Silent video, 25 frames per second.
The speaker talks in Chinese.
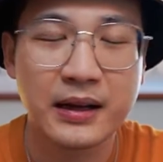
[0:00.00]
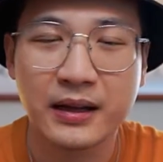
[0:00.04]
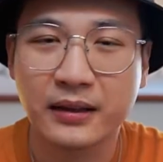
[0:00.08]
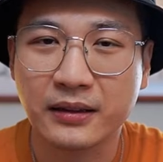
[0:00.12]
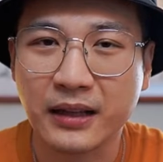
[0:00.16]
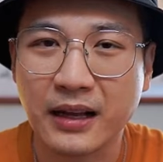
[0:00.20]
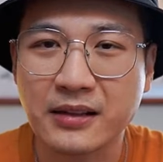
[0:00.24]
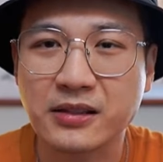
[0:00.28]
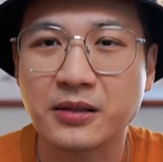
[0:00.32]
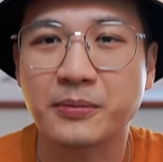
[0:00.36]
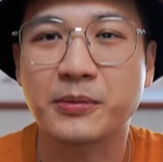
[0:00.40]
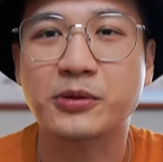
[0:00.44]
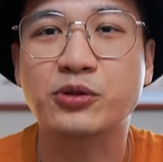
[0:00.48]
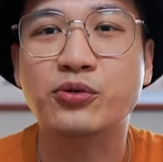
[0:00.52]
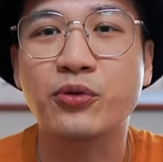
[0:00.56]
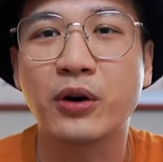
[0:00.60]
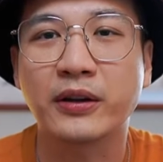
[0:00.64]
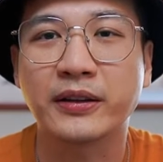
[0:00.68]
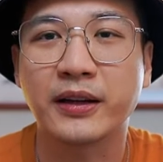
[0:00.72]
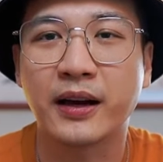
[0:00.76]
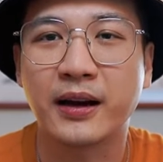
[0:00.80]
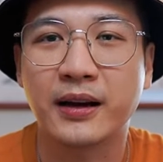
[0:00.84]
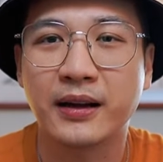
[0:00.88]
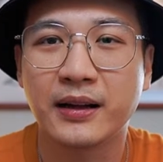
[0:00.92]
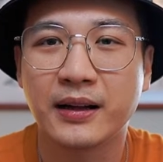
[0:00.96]
她怎么做
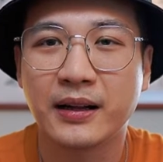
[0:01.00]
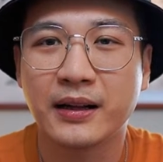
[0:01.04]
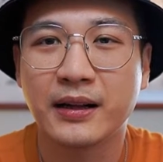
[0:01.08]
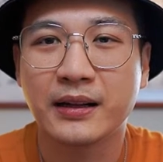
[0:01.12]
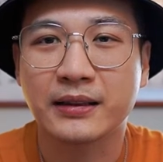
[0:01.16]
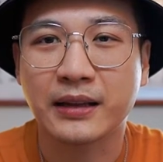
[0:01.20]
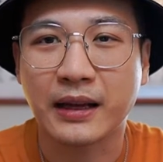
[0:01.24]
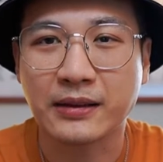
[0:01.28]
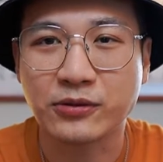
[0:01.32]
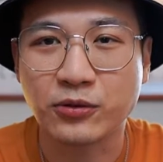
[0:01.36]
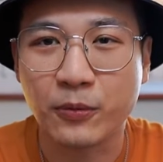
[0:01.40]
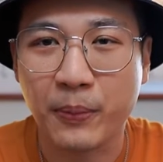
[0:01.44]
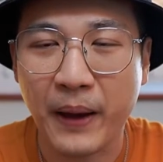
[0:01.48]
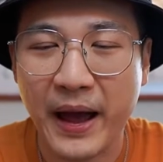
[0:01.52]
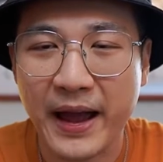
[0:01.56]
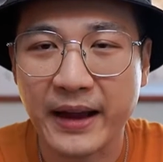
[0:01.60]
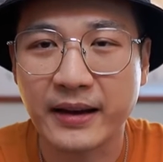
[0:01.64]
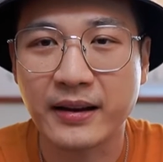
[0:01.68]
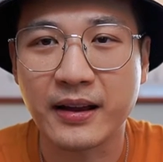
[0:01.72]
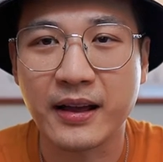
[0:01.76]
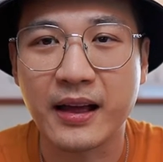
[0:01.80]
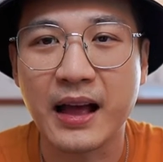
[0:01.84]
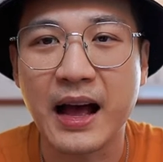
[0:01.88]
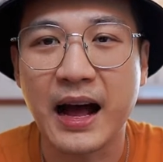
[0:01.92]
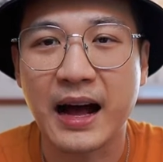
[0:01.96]
呢？他就派
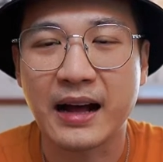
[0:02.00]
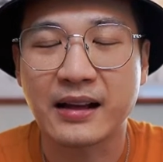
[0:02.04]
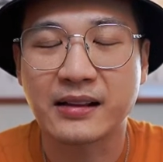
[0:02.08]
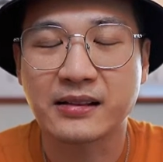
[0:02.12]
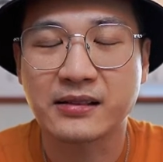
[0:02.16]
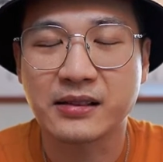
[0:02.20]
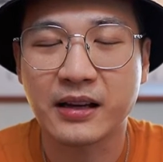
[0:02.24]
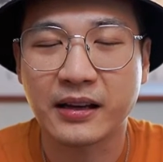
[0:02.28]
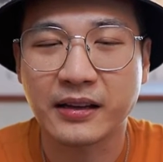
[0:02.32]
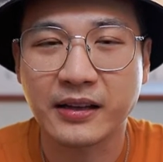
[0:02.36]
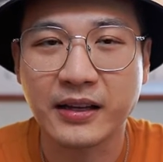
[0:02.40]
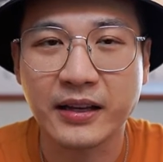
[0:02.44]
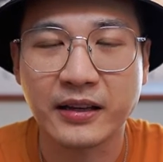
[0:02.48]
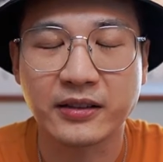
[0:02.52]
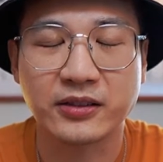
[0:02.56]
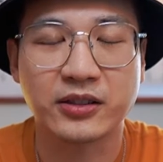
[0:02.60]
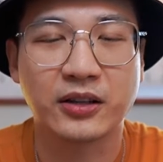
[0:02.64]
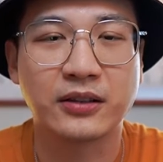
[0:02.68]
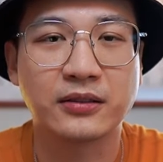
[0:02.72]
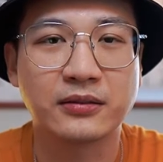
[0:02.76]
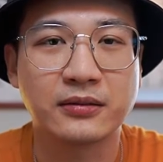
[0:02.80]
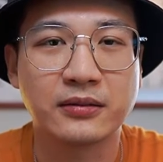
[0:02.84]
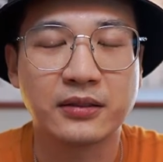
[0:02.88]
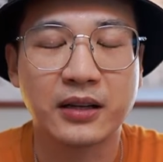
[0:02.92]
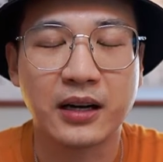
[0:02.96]
人啊，在邺
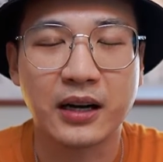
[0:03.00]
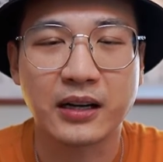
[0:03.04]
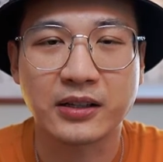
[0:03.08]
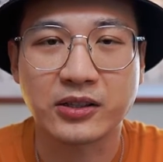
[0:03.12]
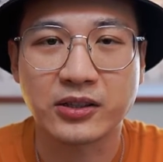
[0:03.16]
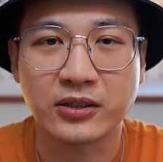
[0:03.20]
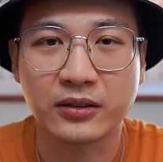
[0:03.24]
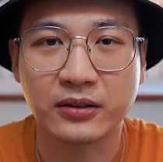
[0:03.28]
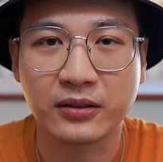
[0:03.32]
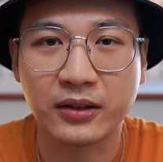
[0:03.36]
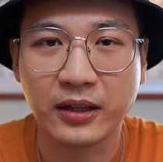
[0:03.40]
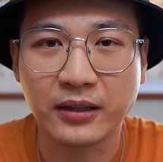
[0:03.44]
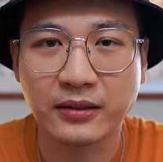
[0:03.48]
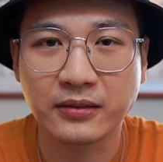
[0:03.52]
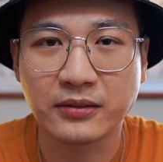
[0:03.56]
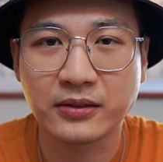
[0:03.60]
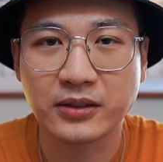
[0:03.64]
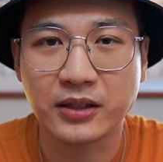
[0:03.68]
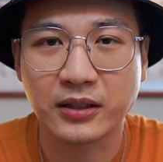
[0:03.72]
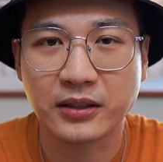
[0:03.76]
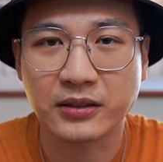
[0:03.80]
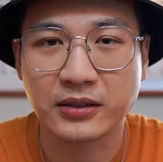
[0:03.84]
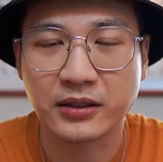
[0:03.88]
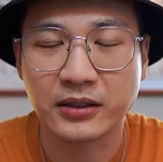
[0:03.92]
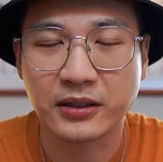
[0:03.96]
城啊，是盯
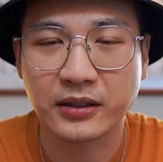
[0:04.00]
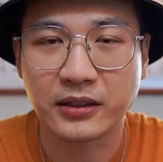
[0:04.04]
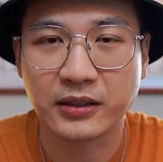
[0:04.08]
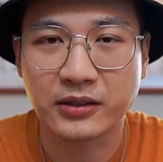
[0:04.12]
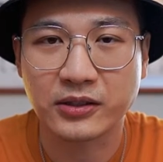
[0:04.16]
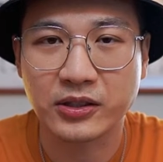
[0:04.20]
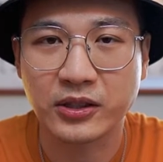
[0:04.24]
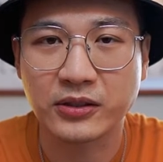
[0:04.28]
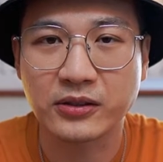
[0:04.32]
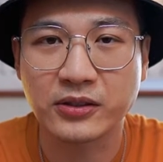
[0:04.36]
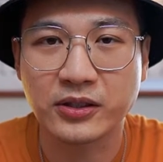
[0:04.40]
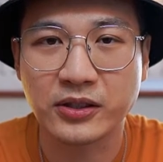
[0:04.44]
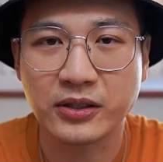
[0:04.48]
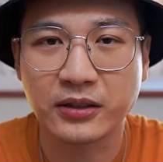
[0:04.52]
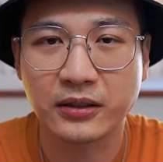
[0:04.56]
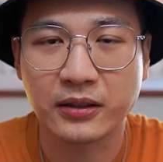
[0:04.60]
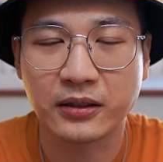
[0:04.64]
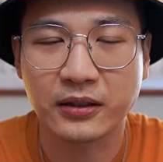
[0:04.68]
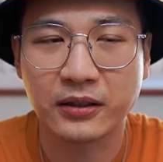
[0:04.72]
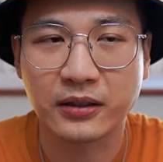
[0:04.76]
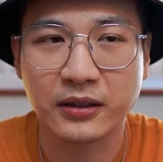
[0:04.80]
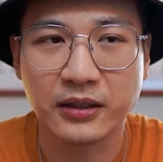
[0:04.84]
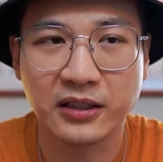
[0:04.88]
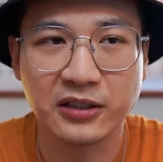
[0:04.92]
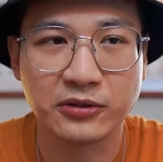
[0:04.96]
着这个甄姬
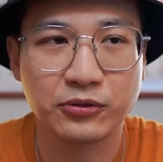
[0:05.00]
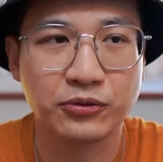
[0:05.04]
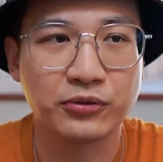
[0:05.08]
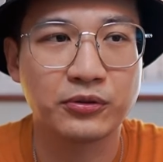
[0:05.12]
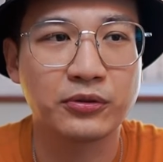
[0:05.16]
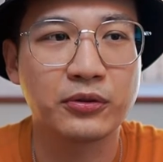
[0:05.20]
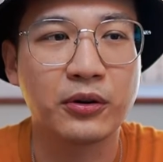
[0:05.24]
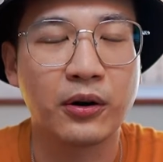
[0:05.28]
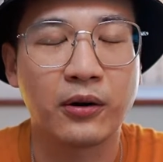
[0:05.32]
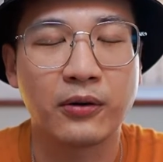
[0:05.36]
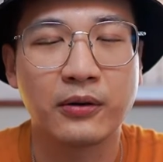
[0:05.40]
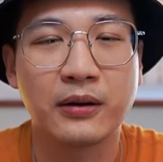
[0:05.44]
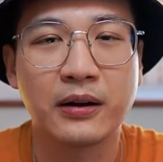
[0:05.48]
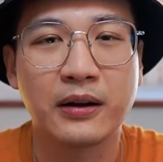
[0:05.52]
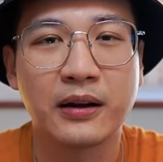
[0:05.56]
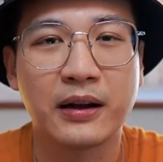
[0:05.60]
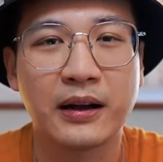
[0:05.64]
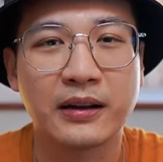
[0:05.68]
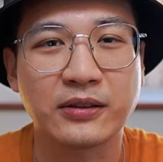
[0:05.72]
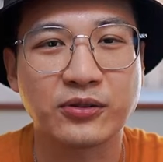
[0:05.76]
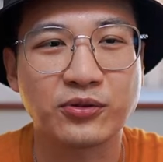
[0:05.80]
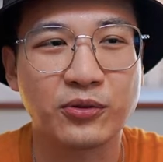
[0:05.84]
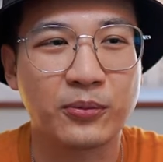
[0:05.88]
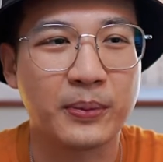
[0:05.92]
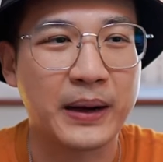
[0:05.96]
的一举一动啊，
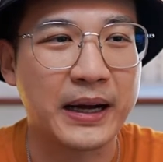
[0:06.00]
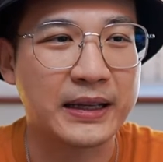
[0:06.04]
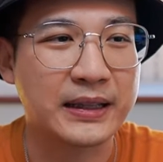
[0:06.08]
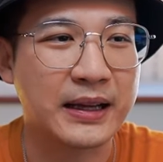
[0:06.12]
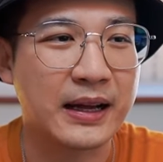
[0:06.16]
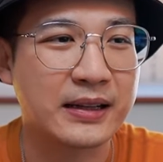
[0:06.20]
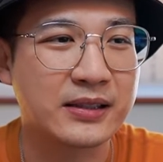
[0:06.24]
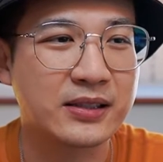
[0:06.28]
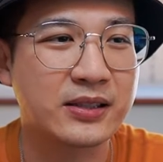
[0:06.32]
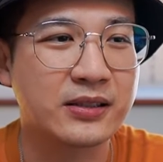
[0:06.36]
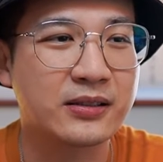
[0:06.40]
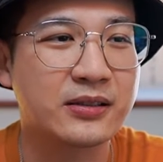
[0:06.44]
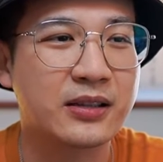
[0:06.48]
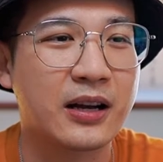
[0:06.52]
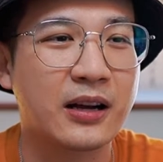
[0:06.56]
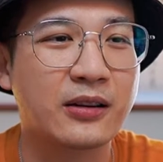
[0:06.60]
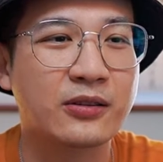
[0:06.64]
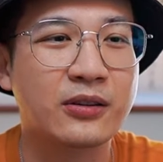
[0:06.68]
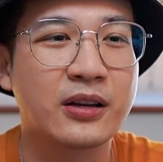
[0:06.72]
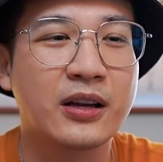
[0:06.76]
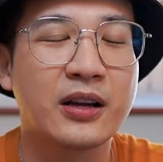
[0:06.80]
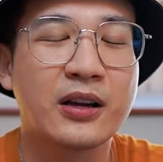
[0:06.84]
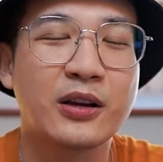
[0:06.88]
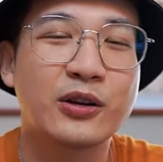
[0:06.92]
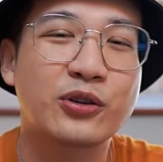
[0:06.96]
就把他经常
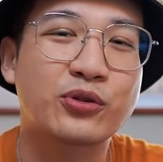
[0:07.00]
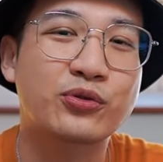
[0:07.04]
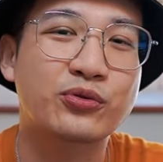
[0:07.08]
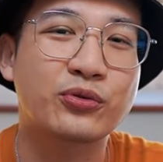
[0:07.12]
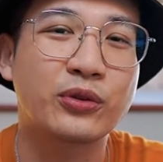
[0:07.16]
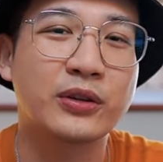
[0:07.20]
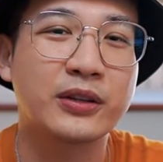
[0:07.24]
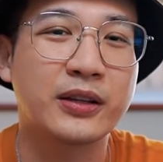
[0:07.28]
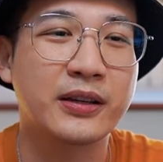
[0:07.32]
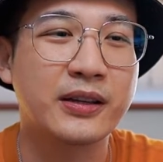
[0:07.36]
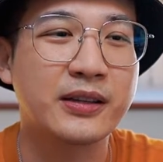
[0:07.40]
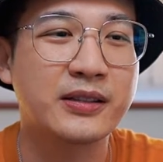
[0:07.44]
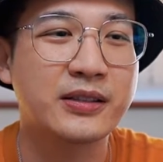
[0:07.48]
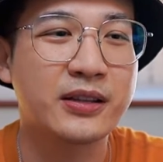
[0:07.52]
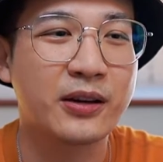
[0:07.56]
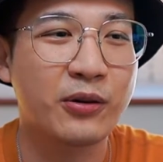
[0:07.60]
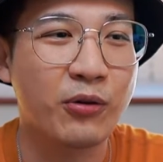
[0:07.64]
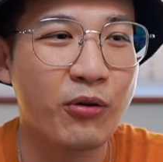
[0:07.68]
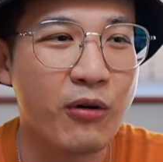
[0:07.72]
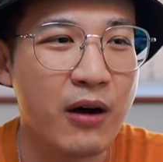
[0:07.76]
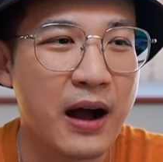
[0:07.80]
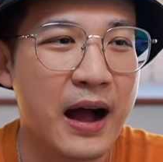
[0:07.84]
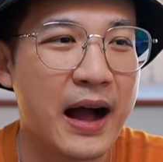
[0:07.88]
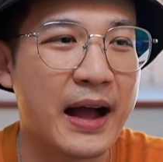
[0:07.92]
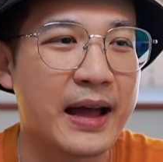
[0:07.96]
说的一些
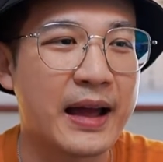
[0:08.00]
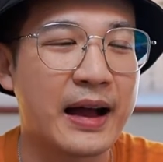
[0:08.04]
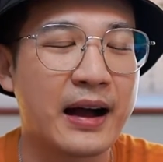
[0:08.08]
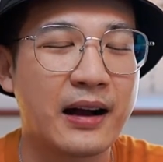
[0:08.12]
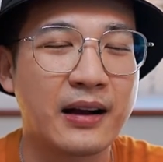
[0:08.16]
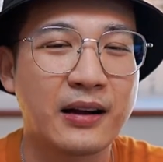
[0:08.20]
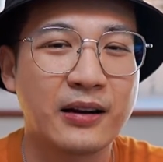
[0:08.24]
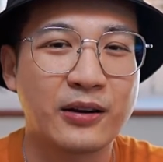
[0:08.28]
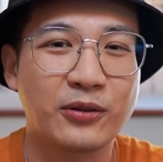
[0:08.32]
话呀，